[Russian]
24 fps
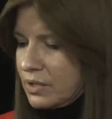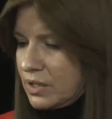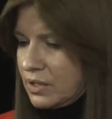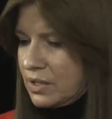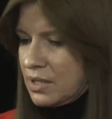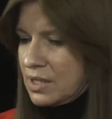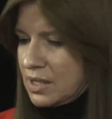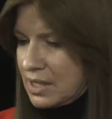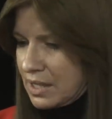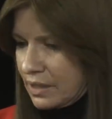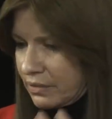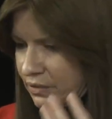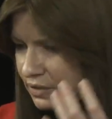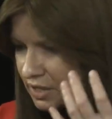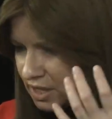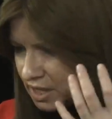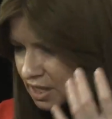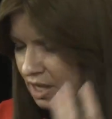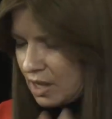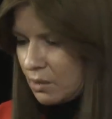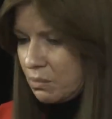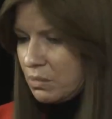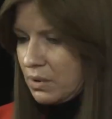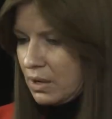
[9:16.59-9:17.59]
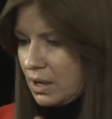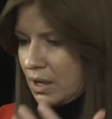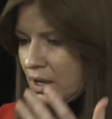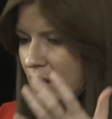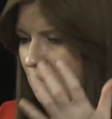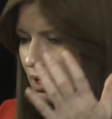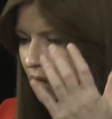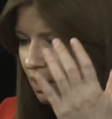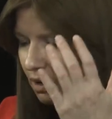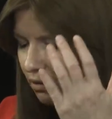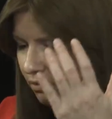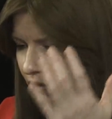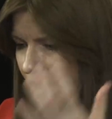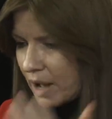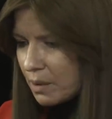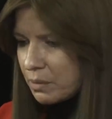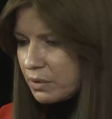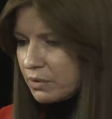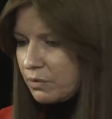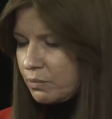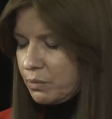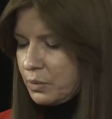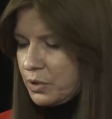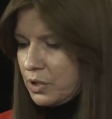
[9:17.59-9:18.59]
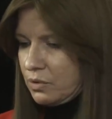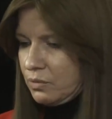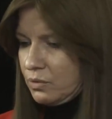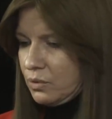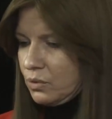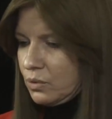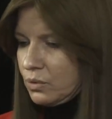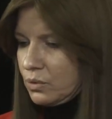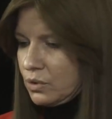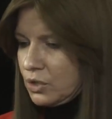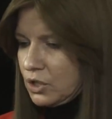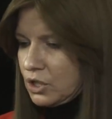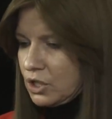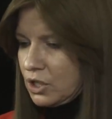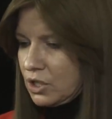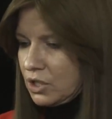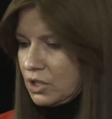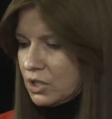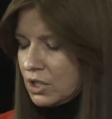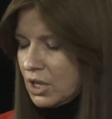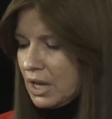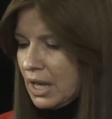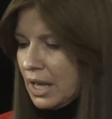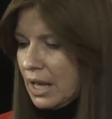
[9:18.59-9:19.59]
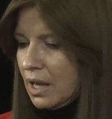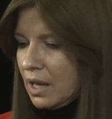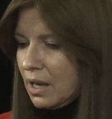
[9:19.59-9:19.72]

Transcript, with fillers: со всеми вами в первую очередь.